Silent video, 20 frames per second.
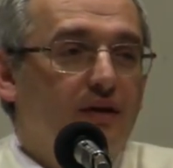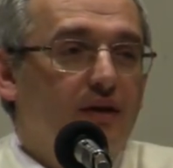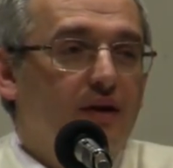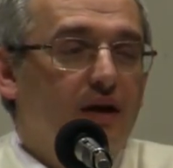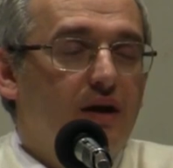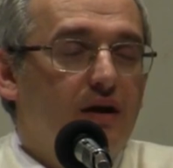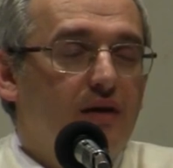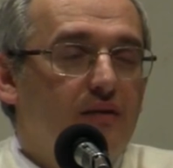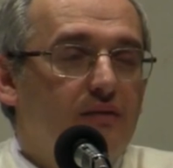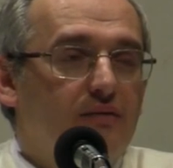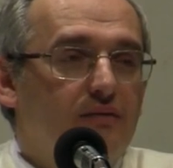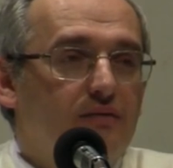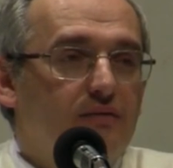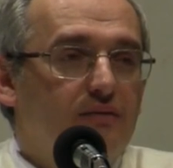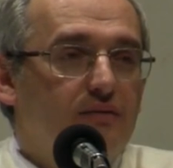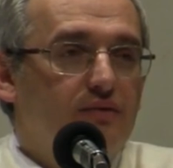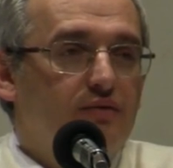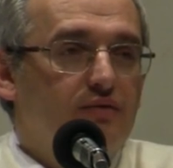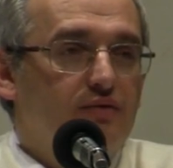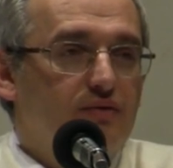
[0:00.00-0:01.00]
я
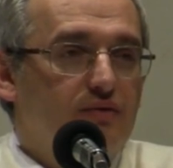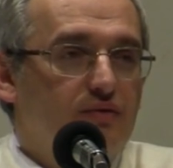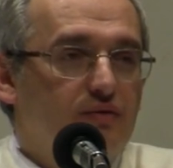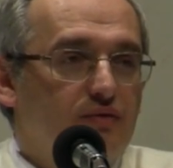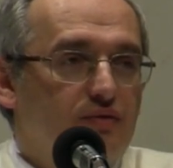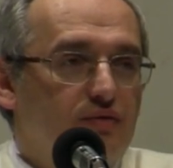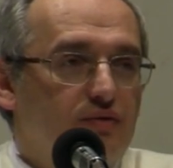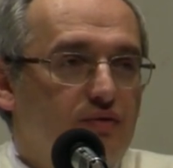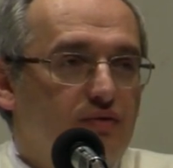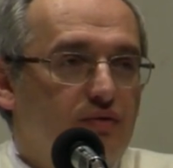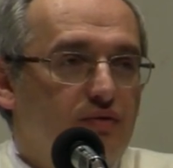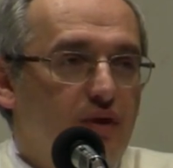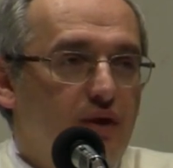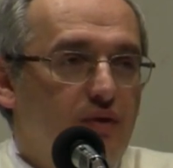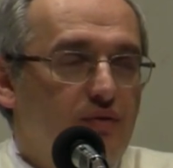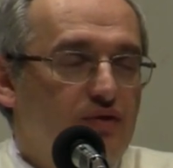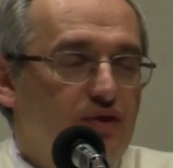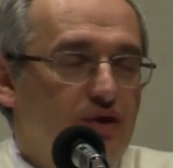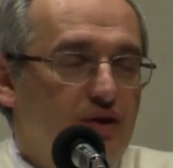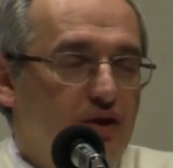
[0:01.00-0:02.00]
чувствую, что
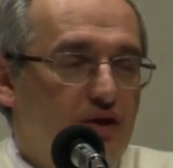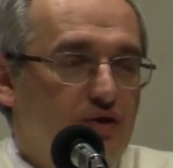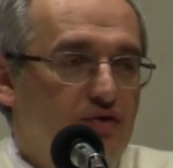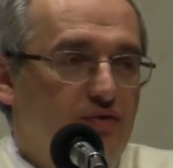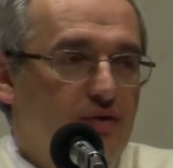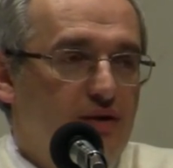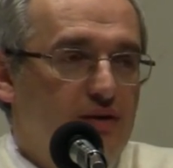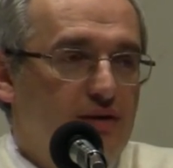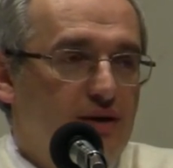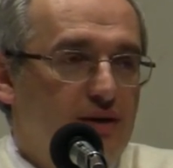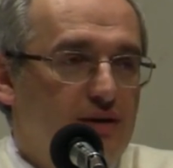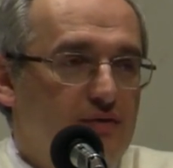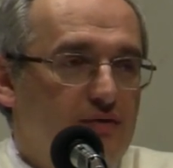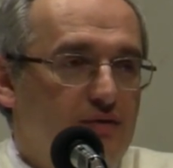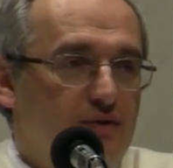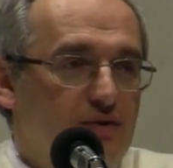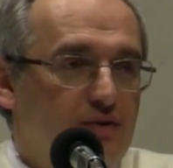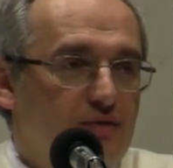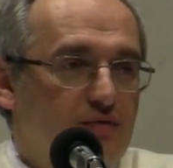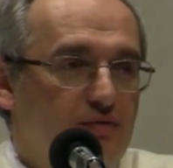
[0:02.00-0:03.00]
я уже не хочу
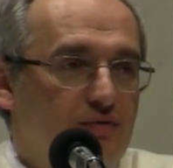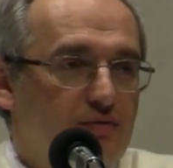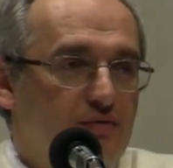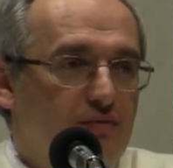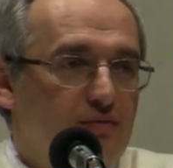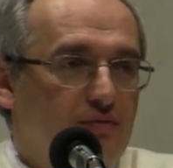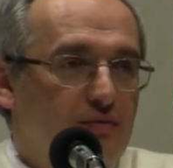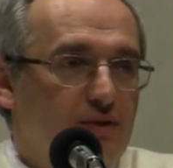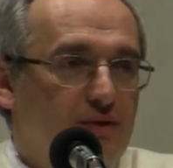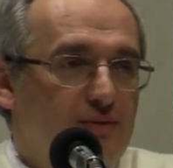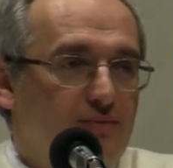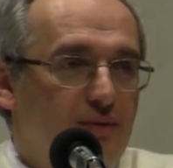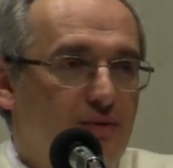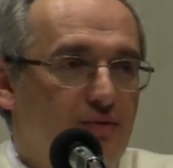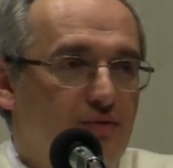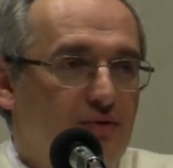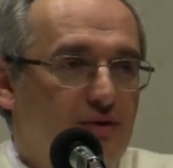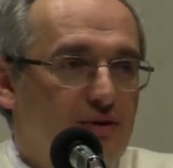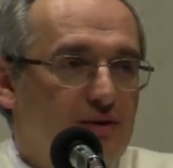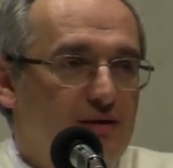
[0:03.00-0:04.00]
рассказывать ничего. Мне
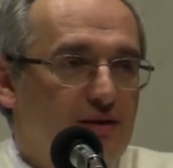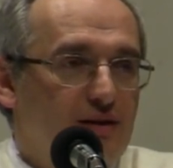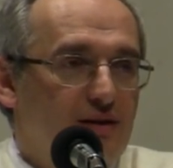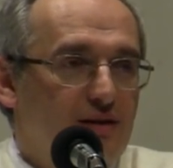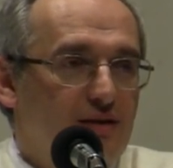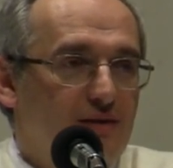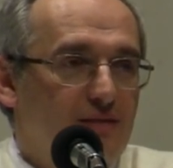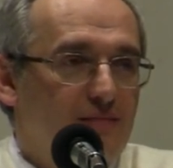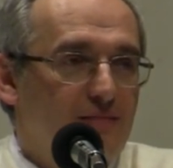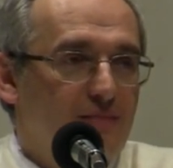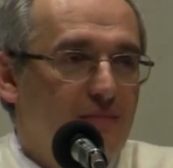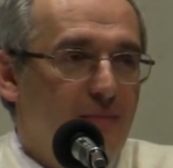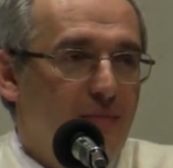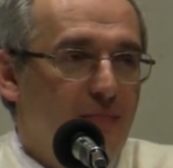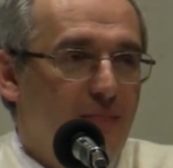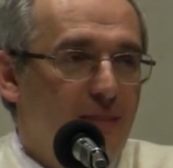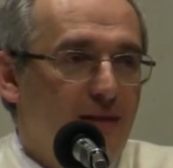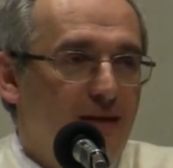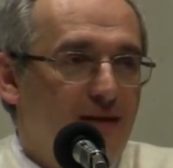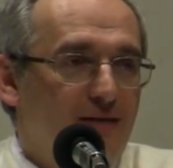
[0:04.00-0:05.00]
спокойно стало.
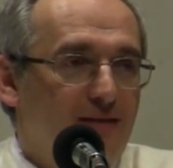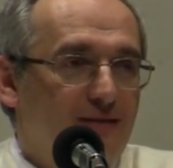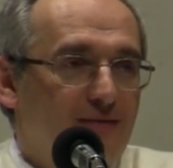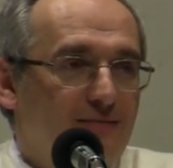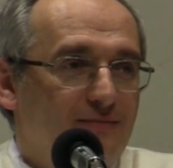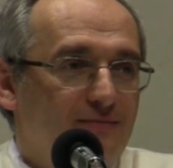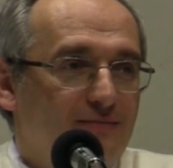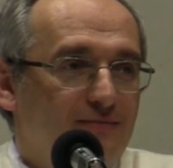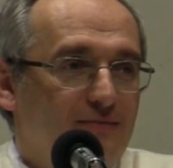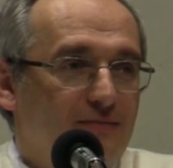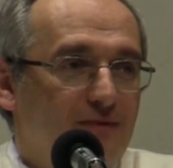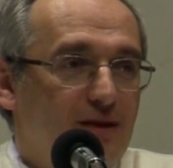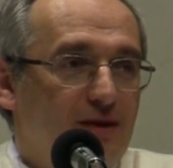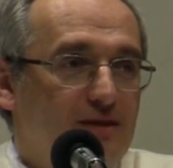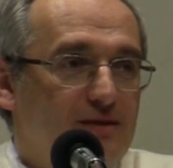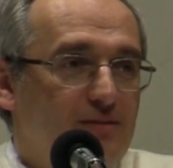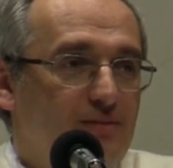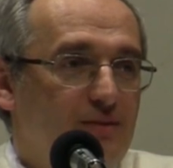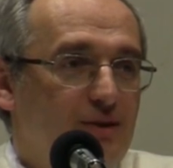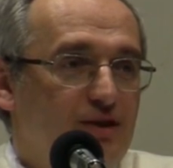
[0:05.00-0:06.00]

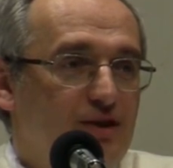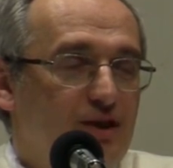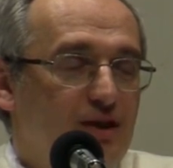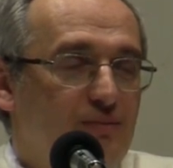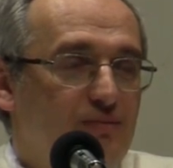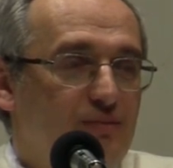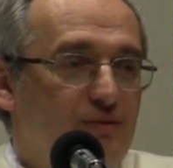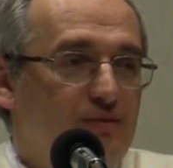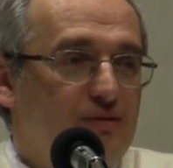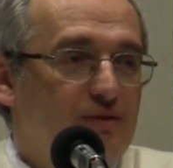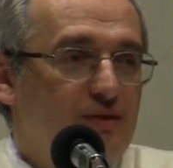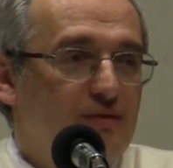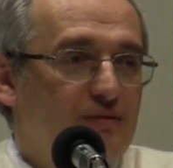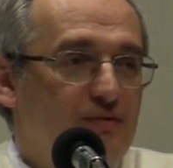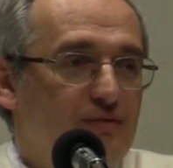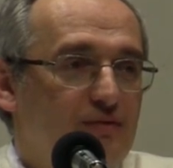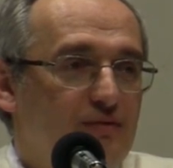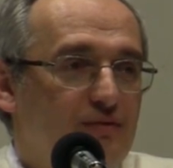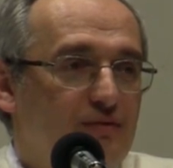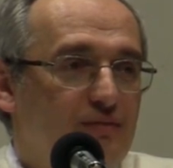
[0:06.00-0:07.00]
Я замолчал просто и
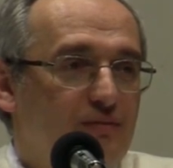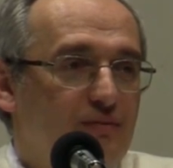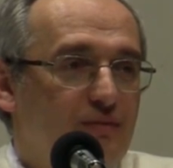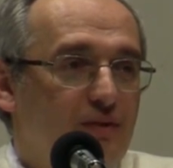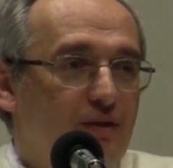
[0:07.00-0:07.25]
все.